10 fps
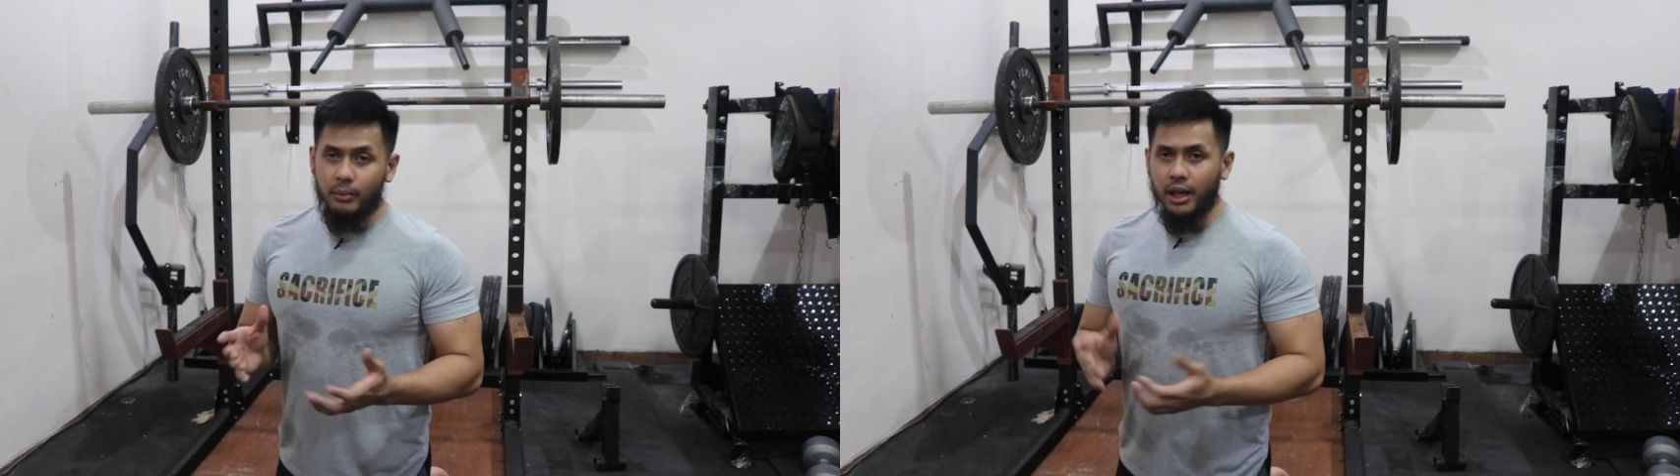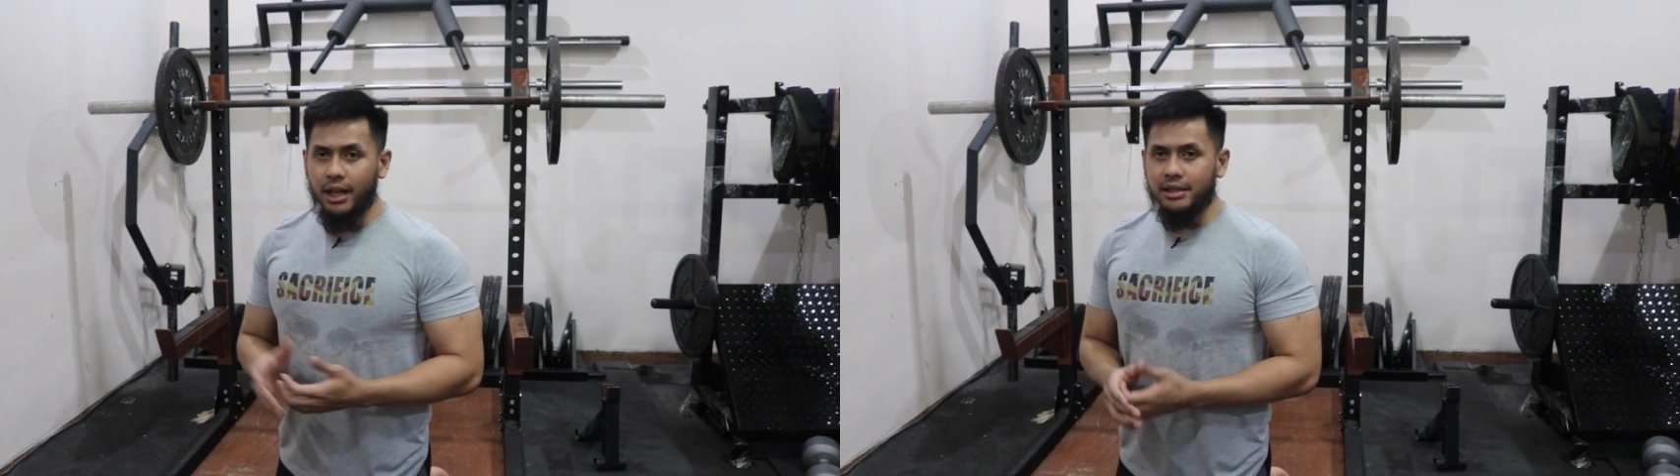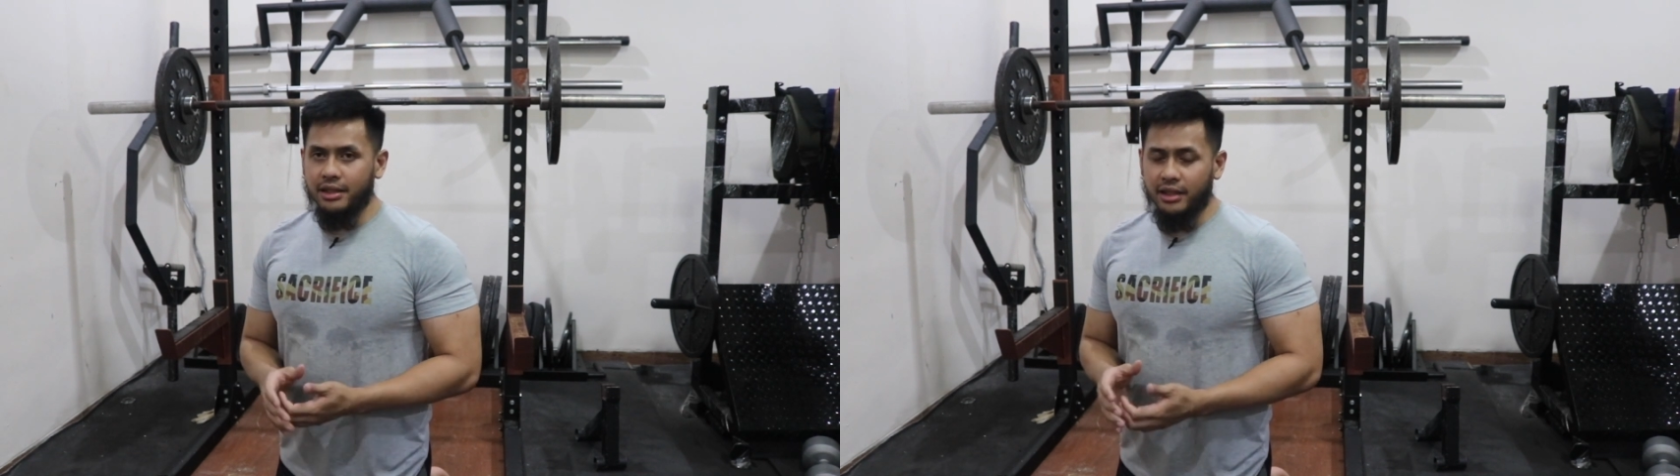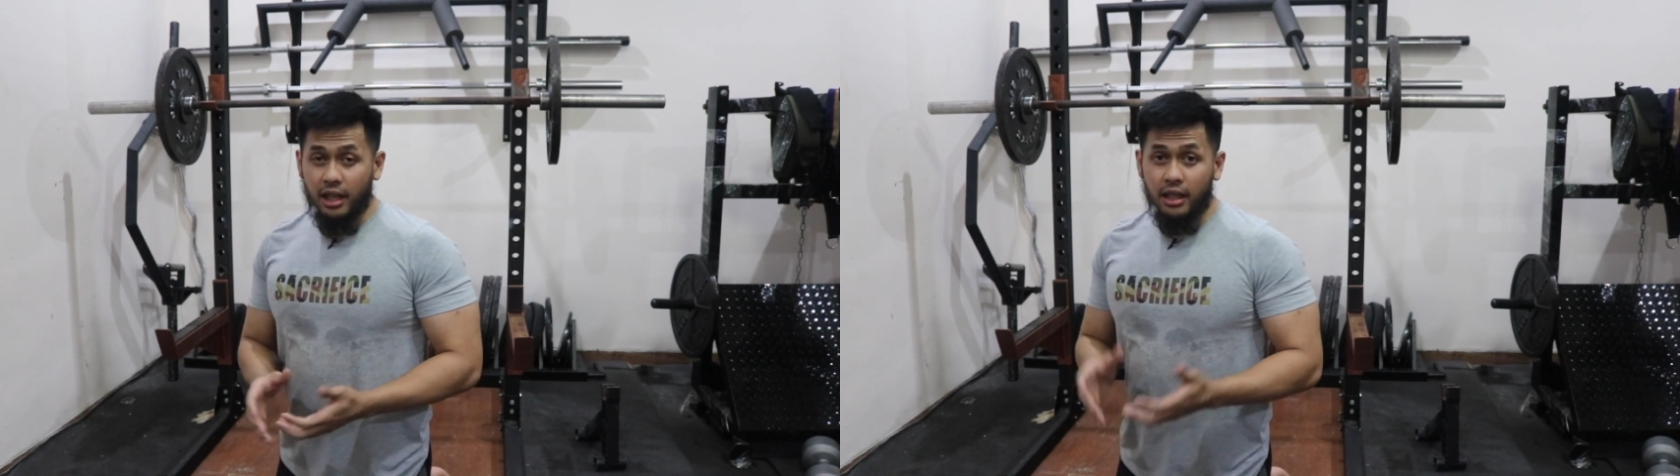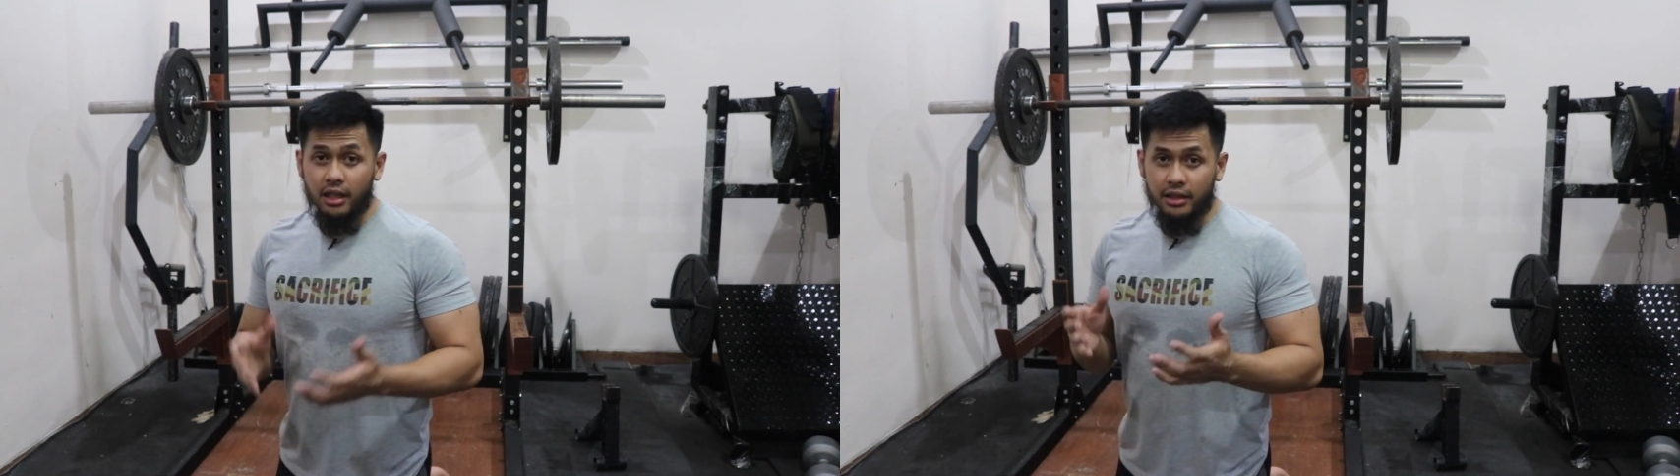membahas
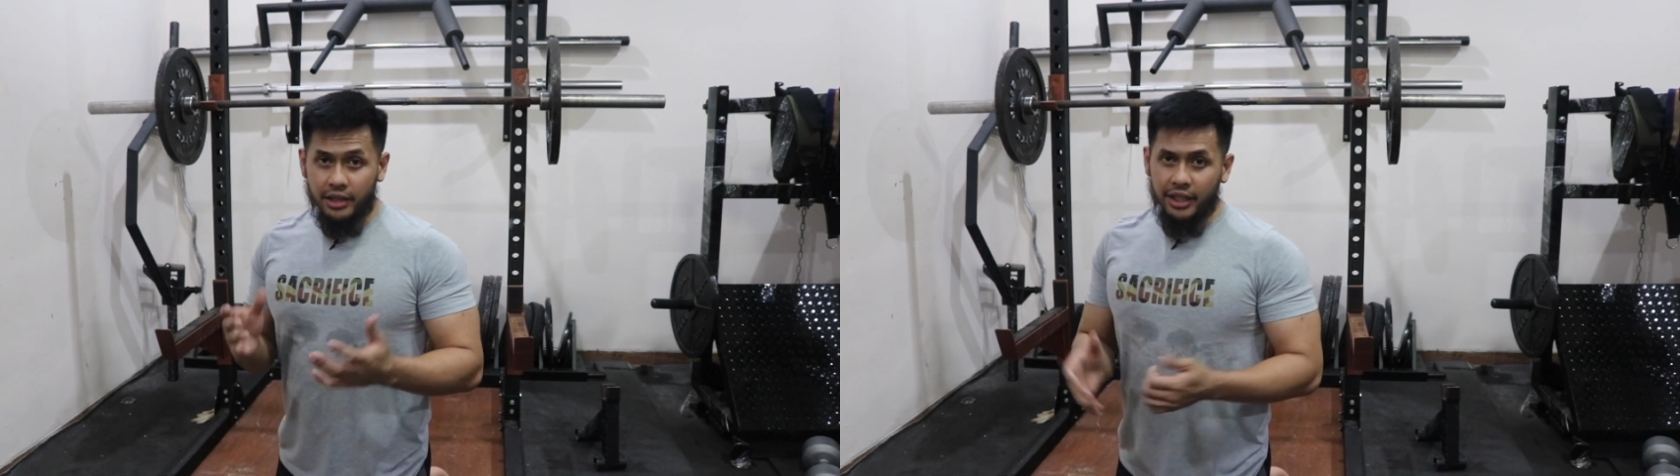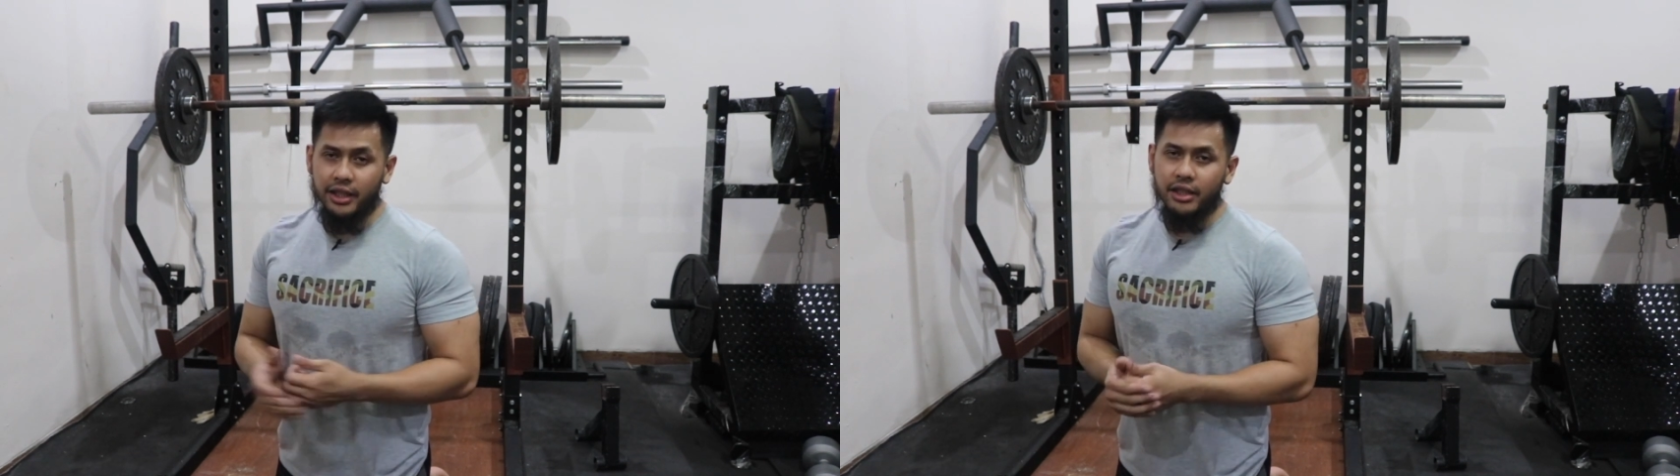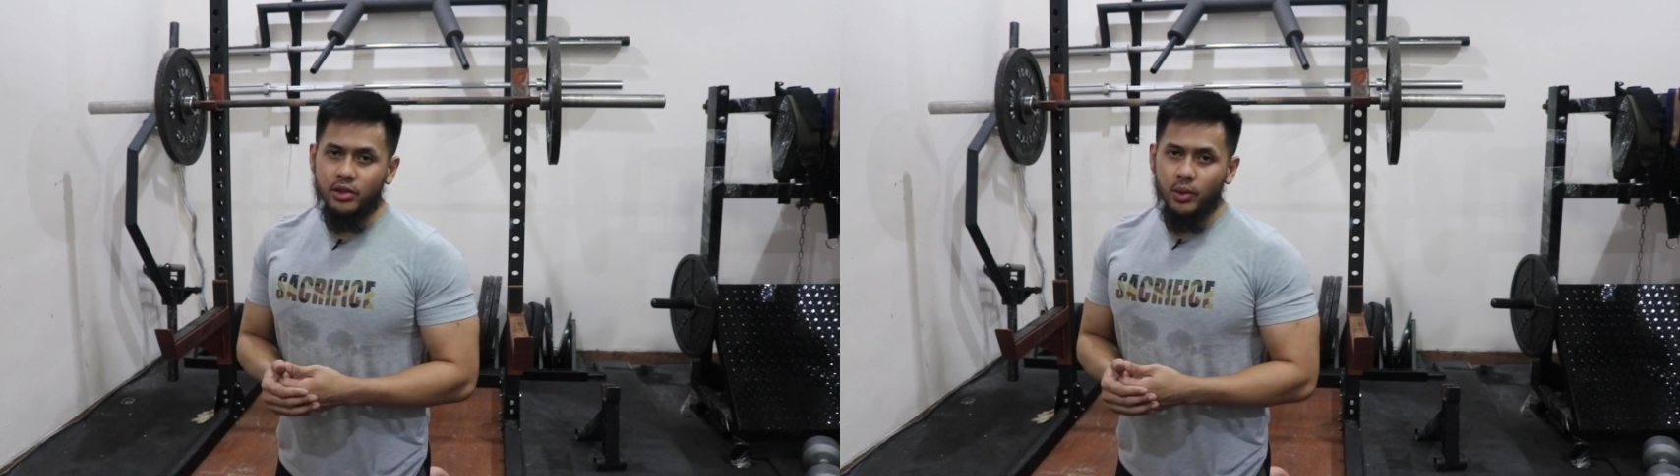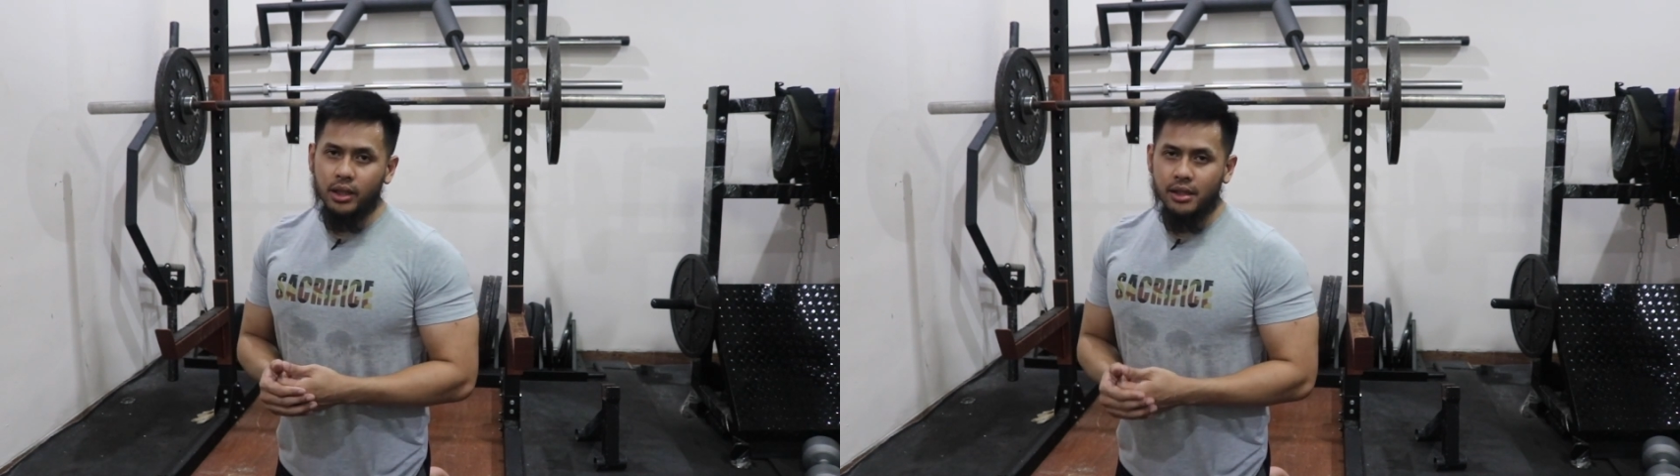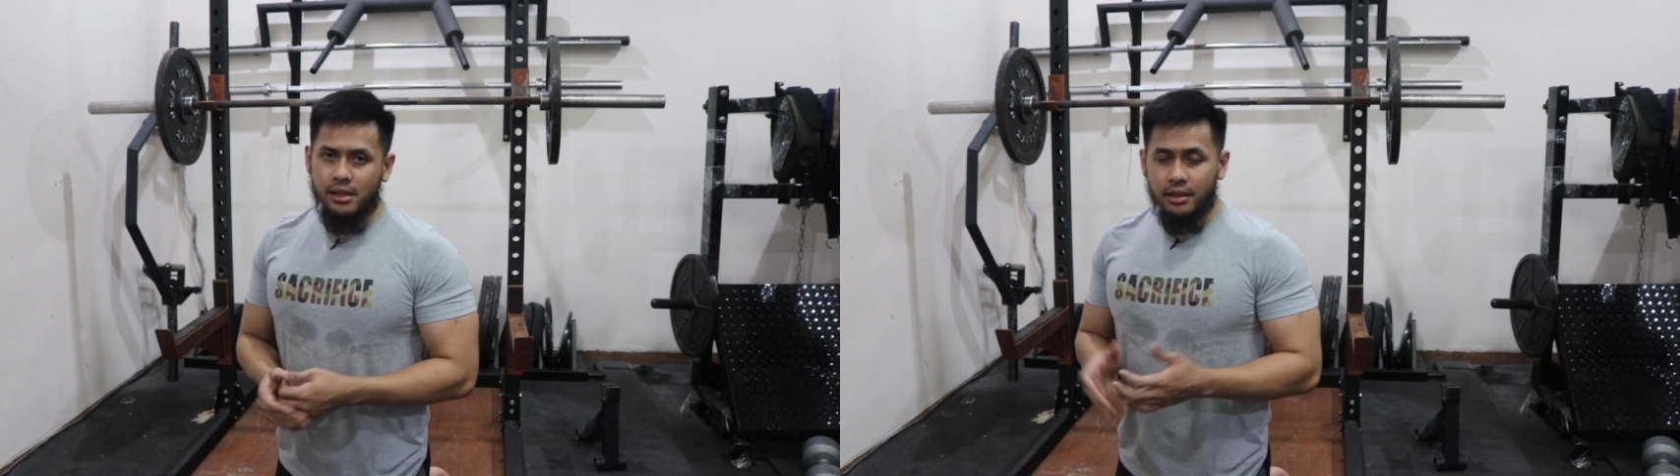tentang teknik
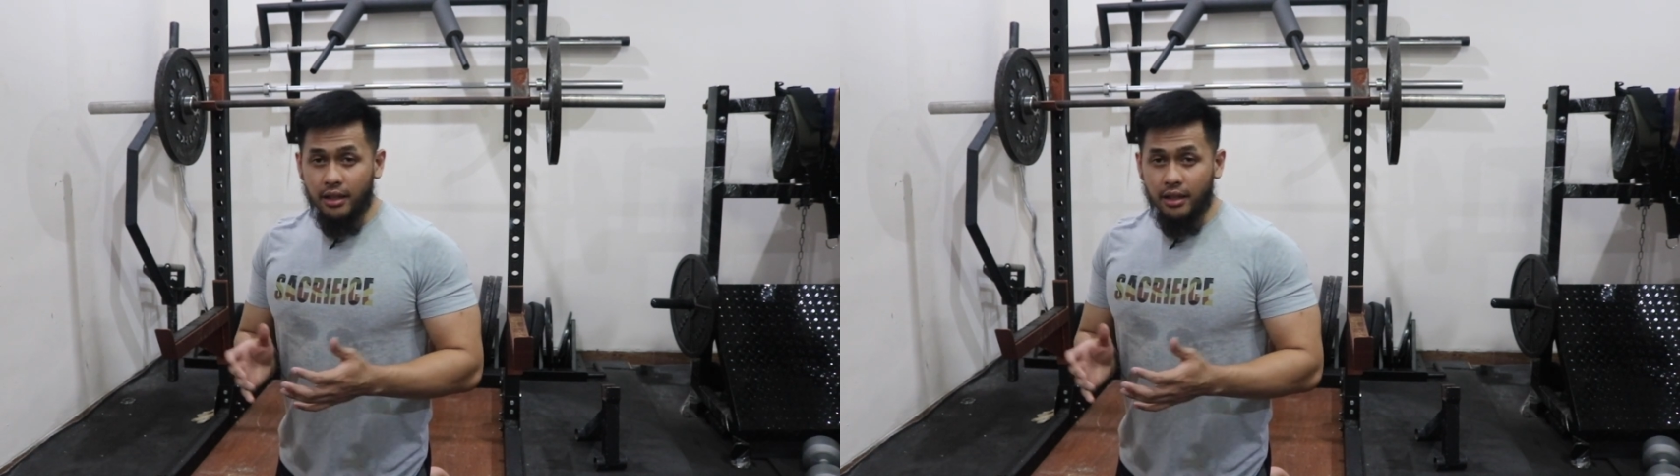squat.